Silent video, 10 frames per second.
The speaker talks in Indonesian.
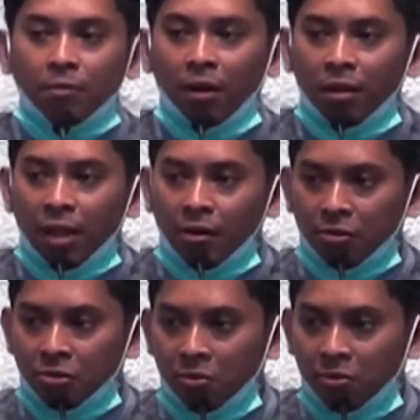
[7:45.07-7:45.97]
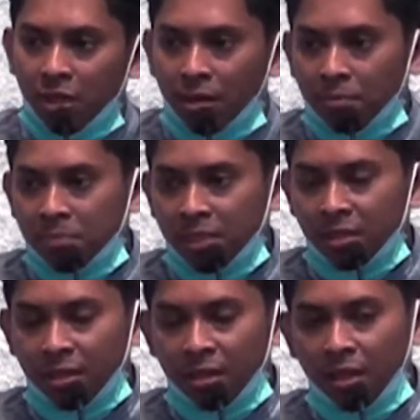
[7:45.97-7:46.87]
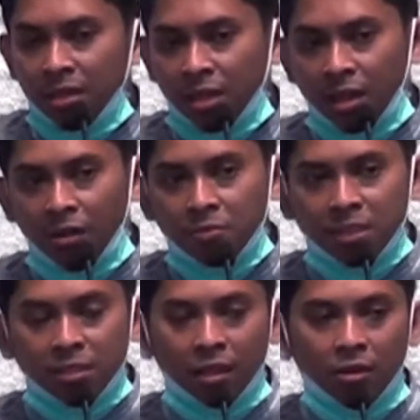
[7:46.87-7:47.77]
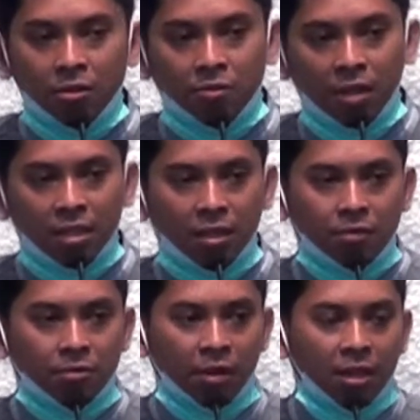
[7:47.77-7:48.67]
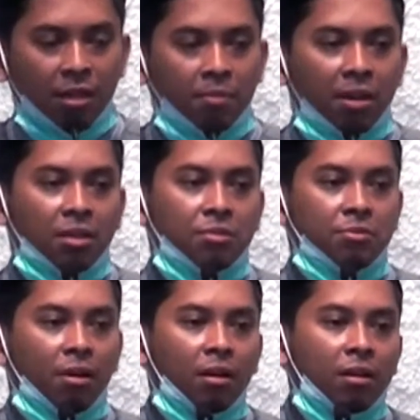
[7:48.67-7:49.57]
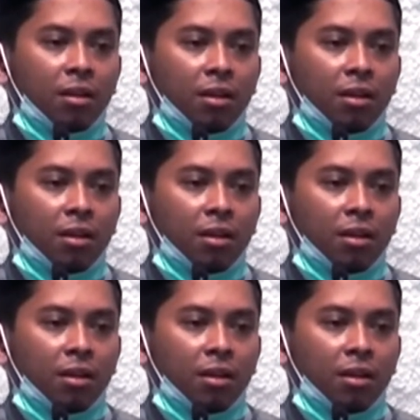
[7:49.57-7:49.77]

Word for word: Wa Rasulullah ya Rabbi inna qaumi ittakhadhu hadzal qur'ana mahjura.